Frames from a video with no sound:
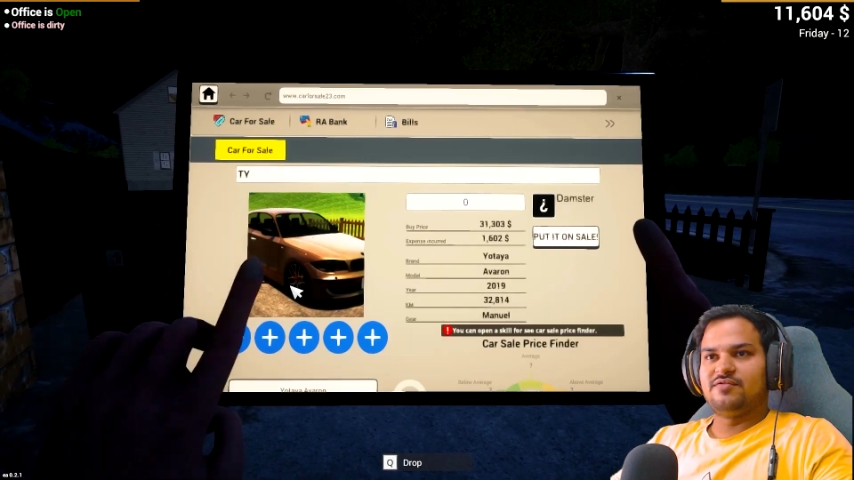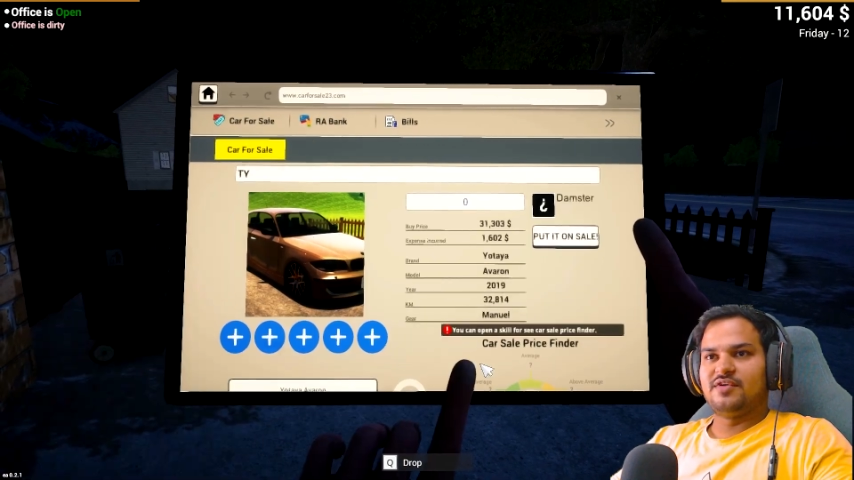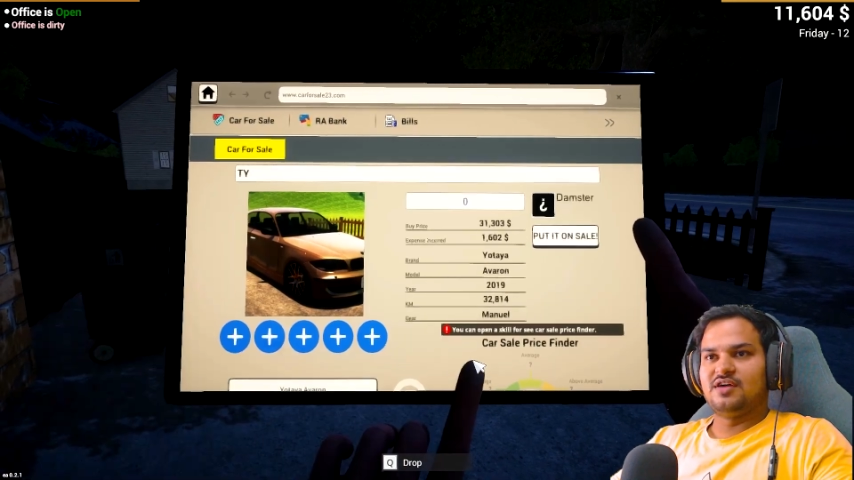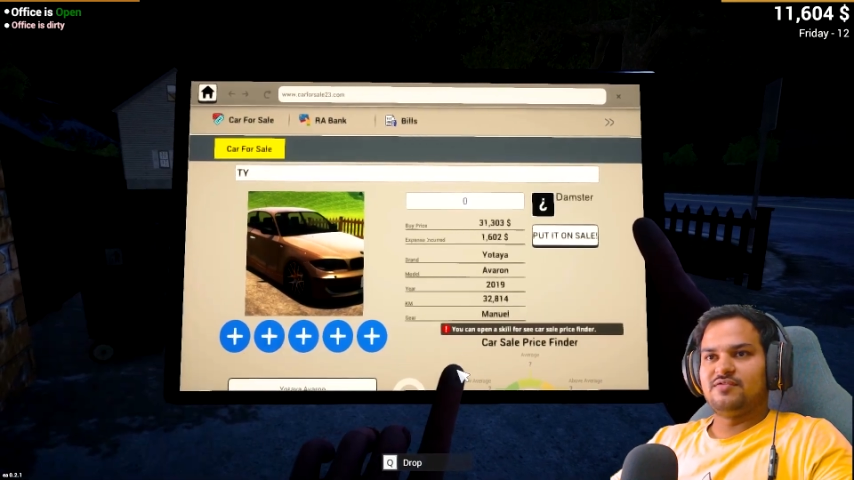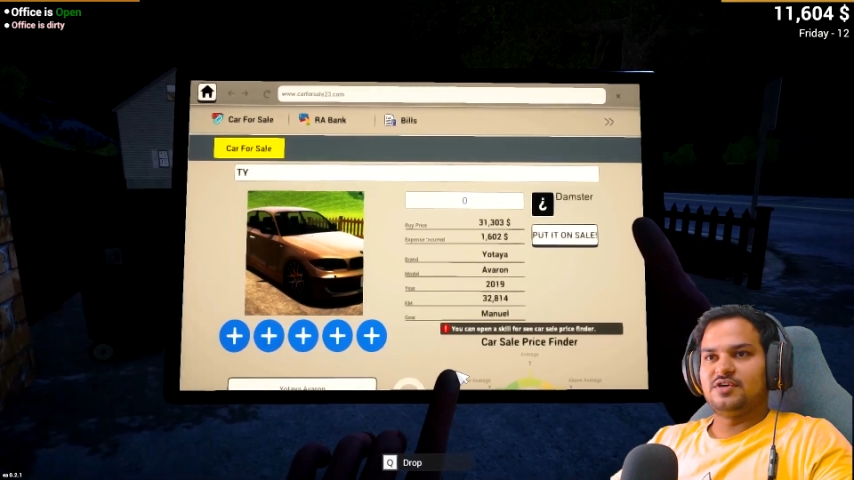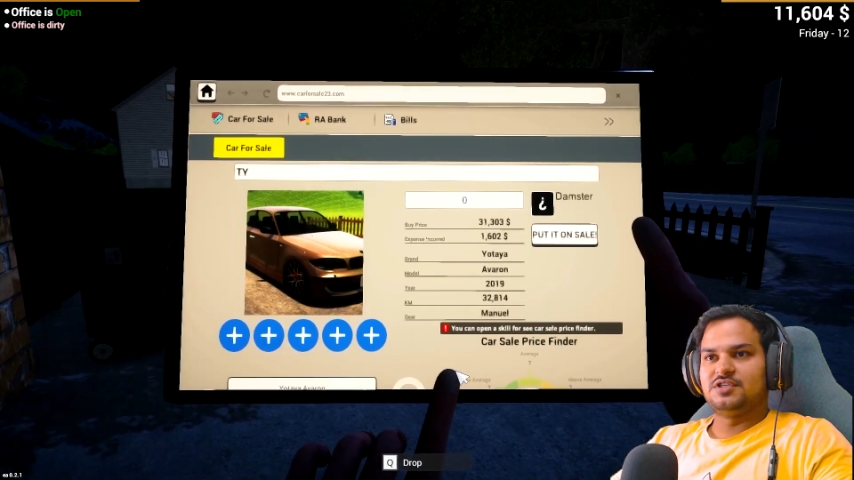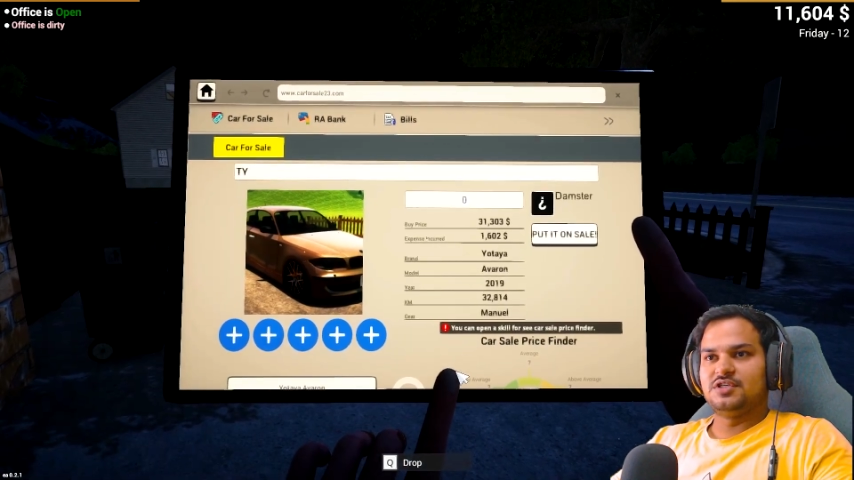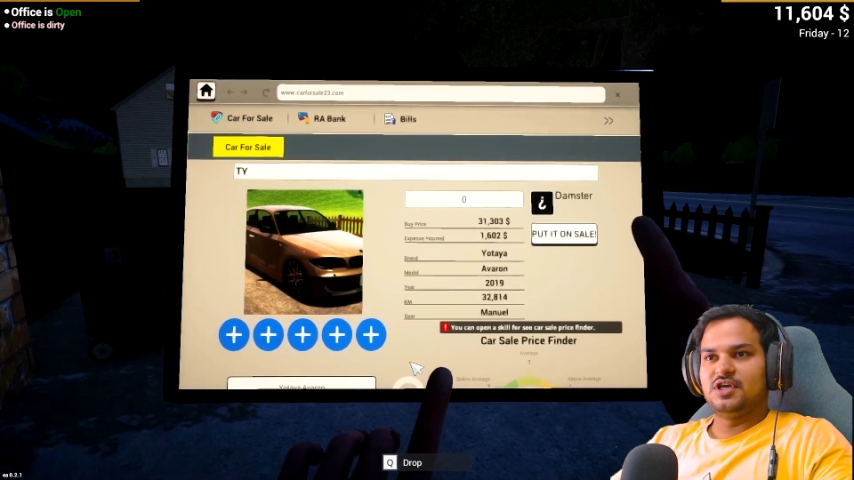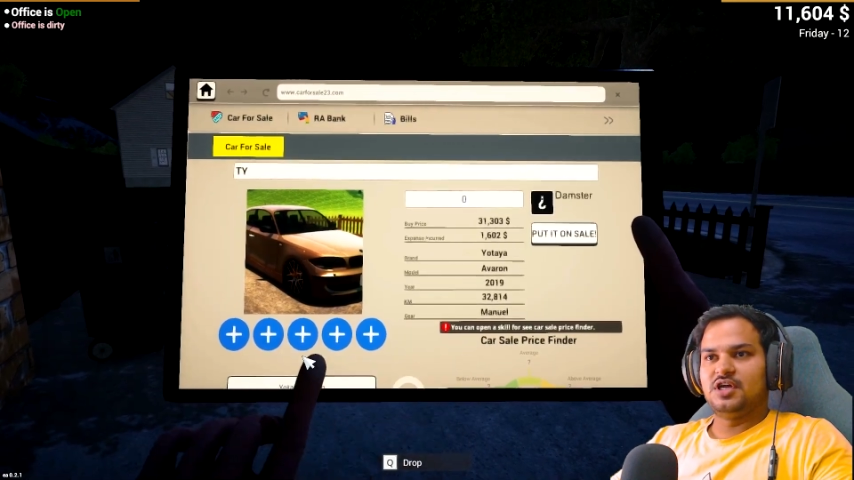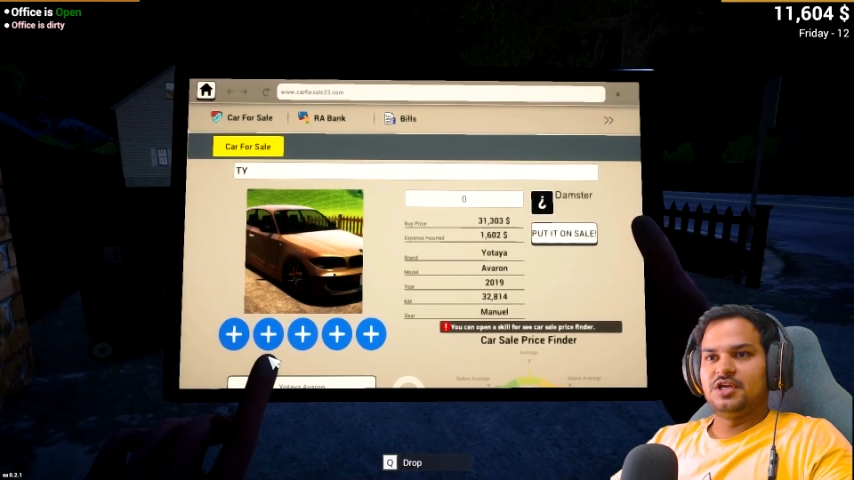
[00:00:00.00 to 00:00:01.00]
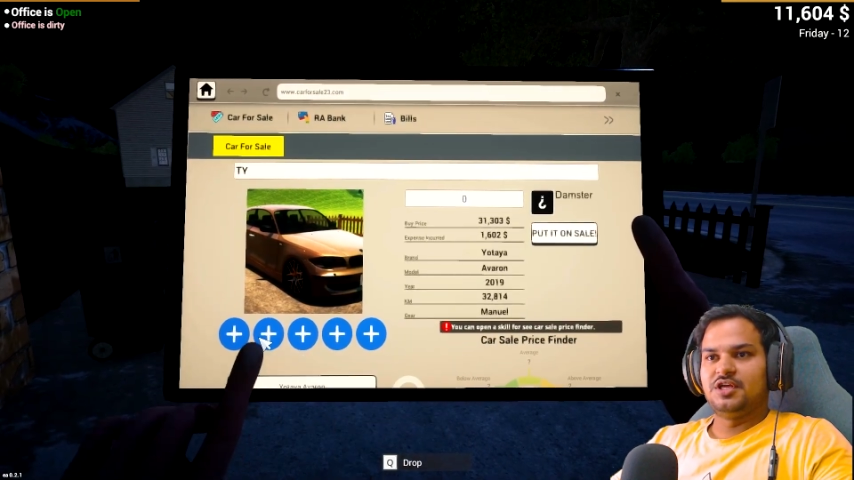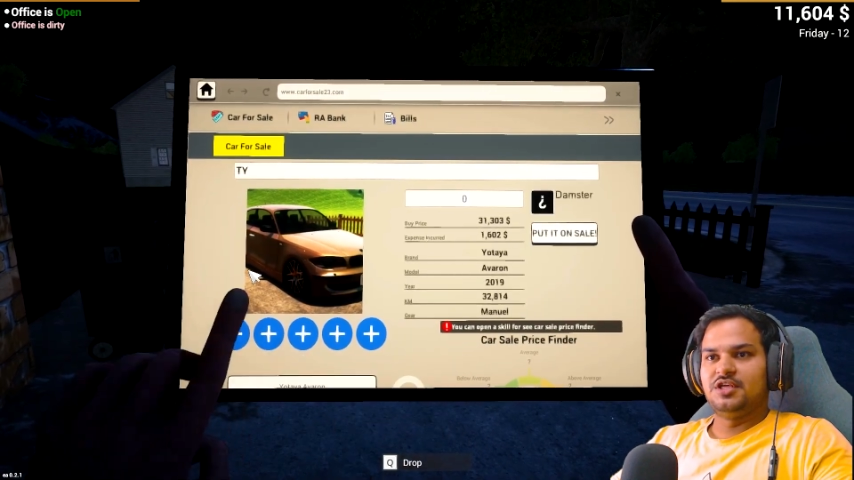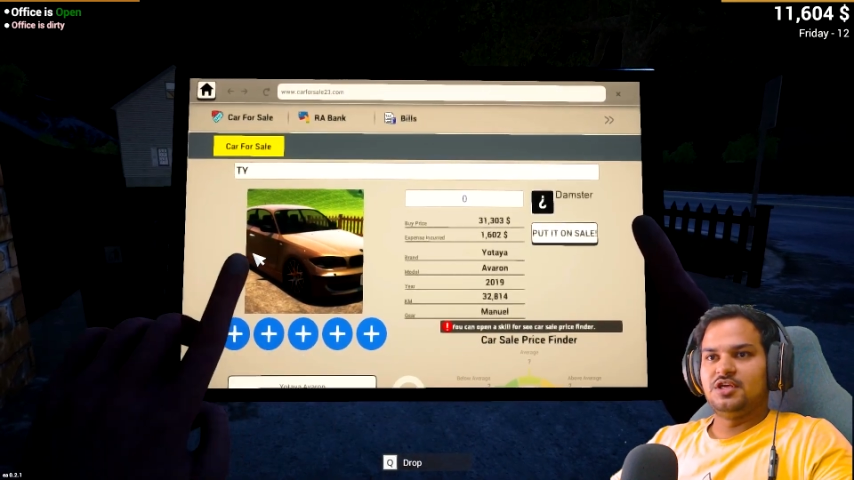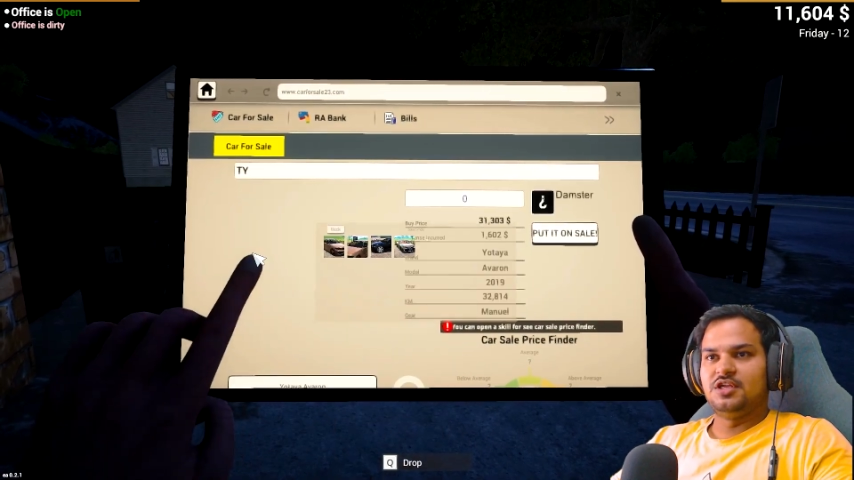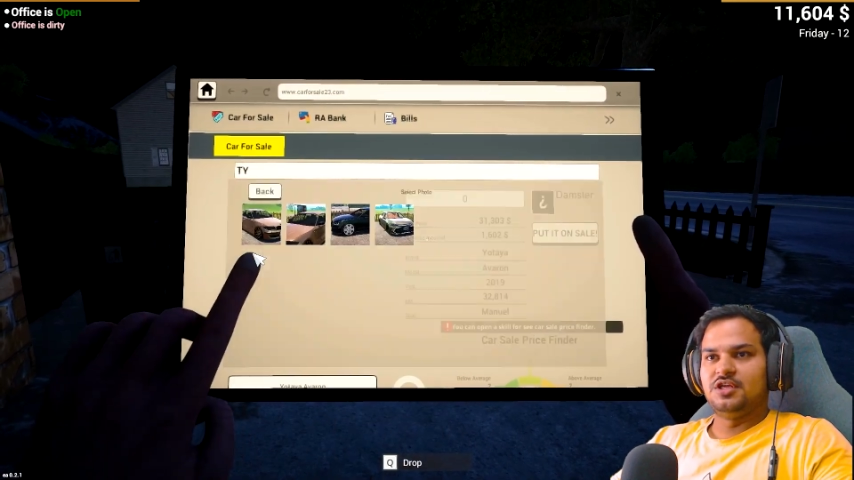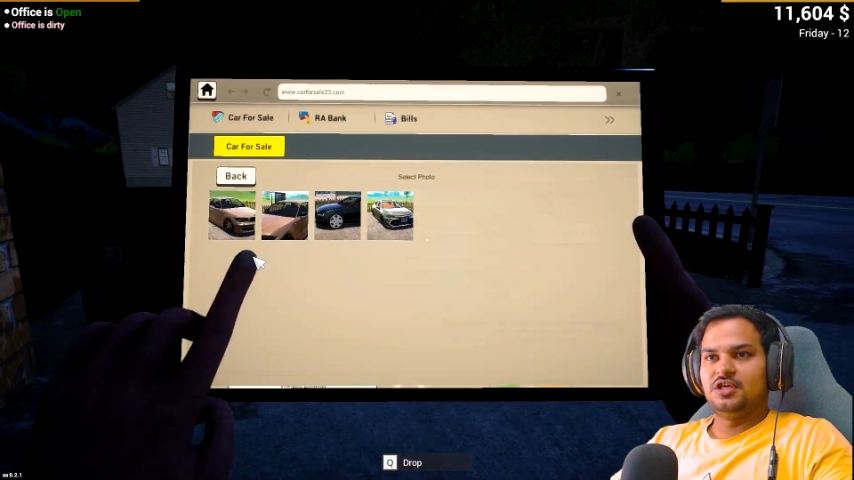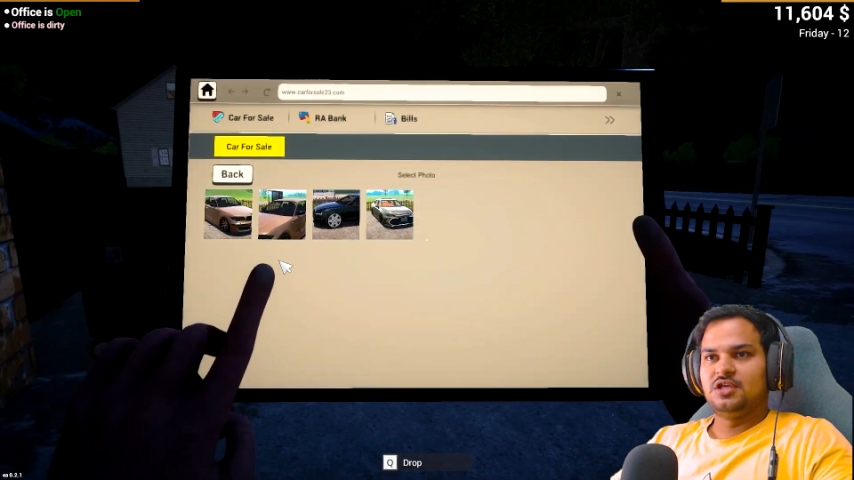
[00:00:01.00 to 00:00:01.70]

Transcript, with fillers: फटाफट से अरे नहीं ये नहीं है